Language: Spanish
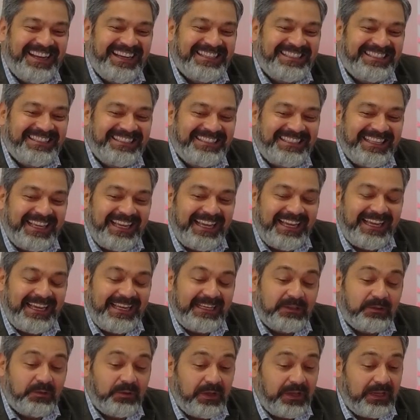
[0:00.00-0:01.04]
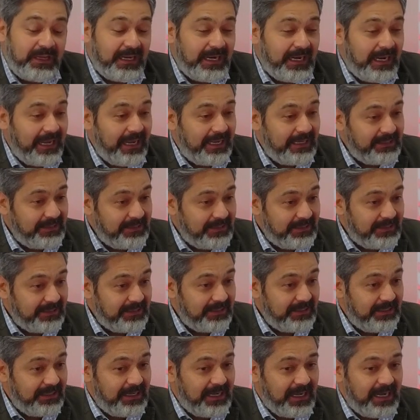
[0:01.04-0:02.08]
Este, estudié inglés,
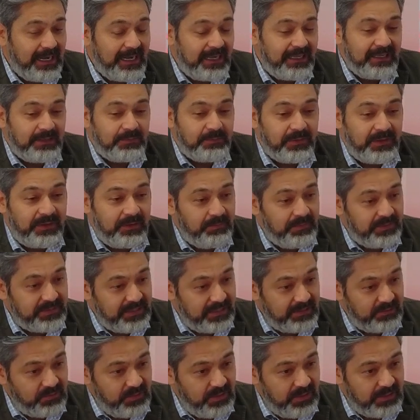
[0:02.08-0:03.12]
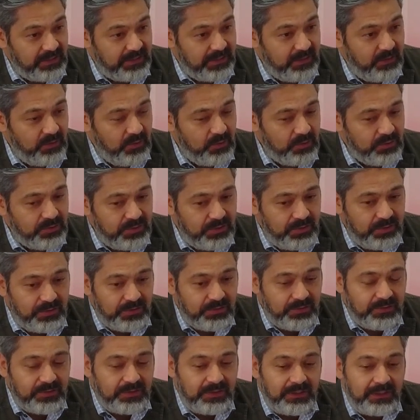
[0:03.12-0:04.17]
ah, después empecé a estudiar
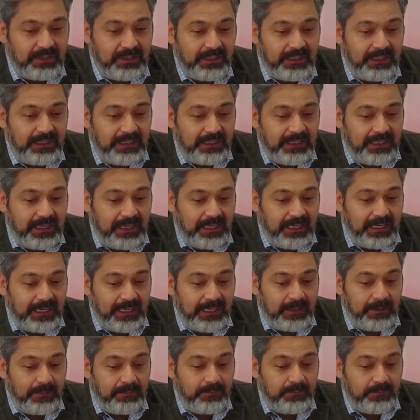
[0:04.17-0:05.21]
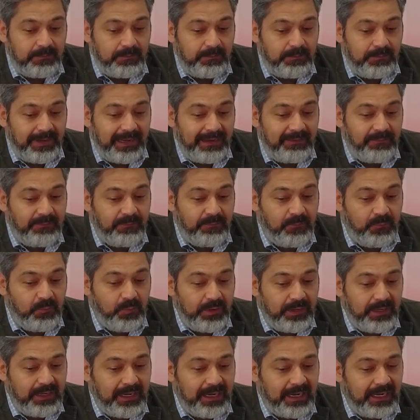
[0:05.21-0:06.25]
negocios, me
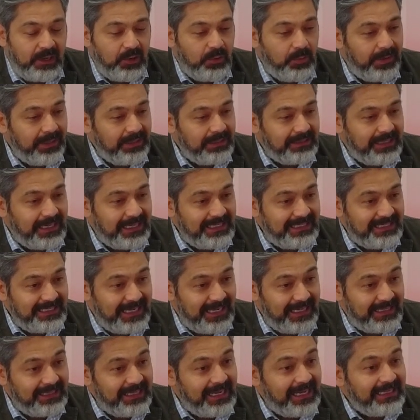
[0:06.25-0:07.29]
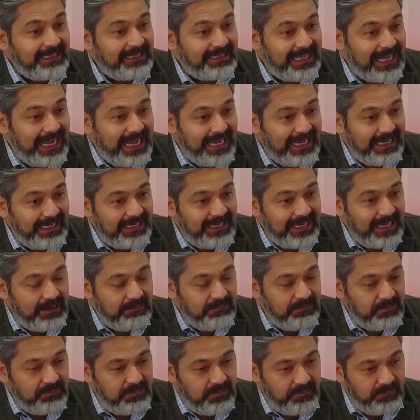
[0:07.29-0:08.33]
fui en el 97 a Italia
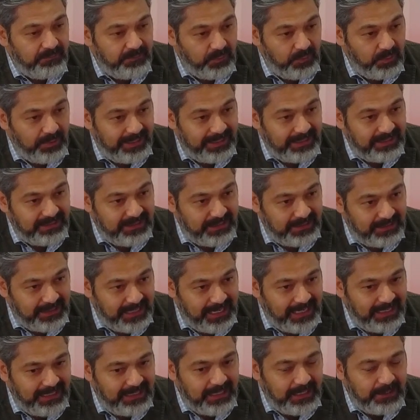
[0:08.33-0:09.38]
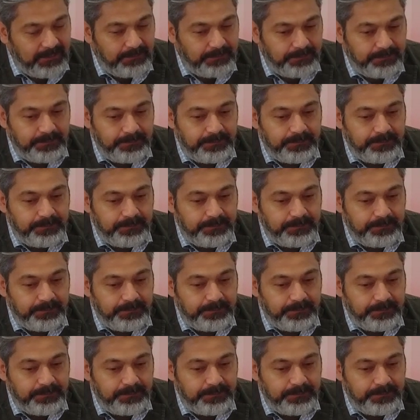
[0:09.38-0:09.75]
y viví en Florencia, Italia.